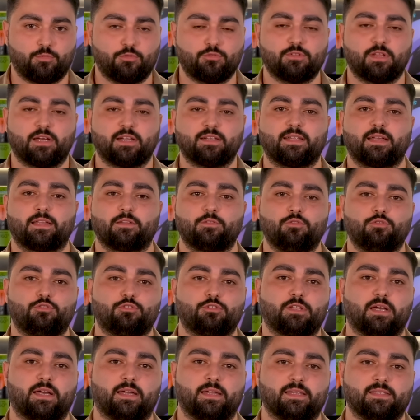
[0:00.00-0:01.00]
Bunlardan
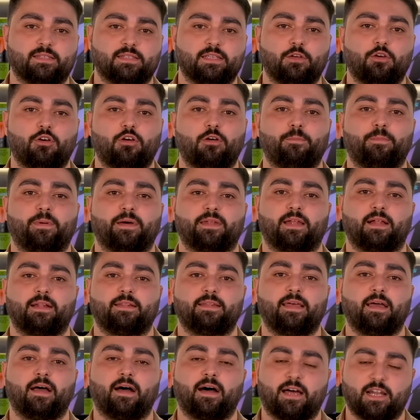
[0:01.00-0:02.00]
3 tanesi ön
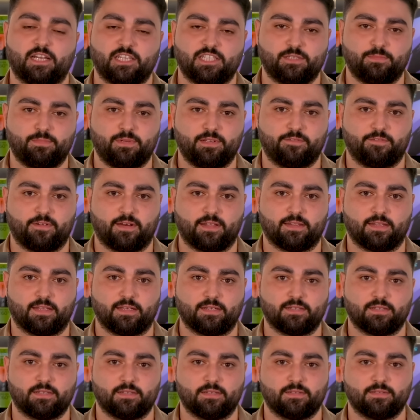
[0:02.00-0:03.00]
panelde RGB
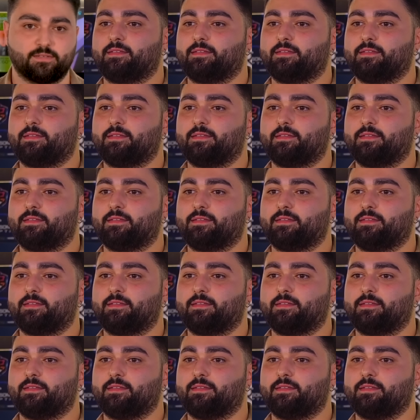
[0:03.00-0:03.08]
fanlar.